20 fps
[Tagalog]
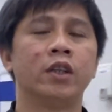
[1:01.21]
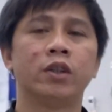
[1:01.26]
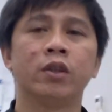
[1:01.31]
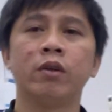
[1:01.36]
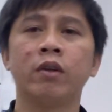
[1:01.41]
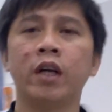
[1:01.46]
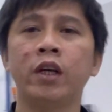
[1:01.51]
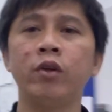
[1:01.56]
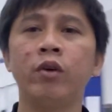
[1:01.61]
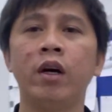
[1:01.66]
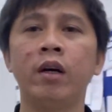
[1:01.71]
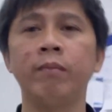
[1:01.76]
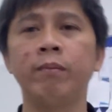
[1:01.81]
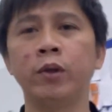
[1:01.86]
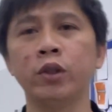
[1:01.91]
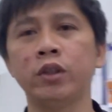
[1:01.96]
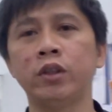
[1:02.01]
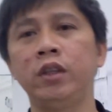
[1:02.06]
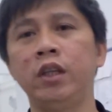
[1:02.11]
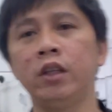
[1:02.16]
So, kayo ang
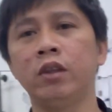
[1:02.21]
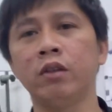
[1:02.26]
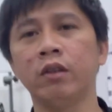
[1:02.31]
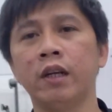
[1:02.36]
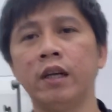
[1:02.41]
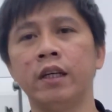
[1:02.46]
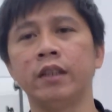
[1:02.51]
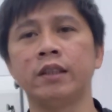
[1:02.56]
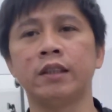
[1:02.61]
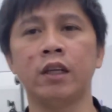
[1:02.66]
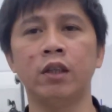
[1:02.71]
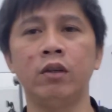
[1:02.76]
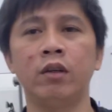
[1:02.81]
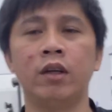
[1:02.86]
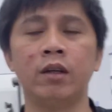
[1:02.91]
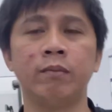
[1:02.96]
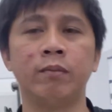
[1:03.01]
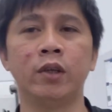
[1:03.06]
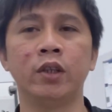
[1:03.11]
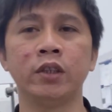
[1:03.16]
boss dito guys. Kayo
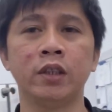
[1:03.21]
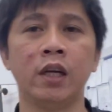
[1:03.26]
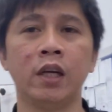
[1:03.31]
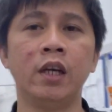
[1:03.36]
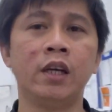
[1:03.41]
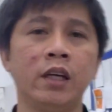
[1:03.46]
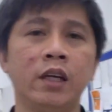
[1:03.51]
ang boss.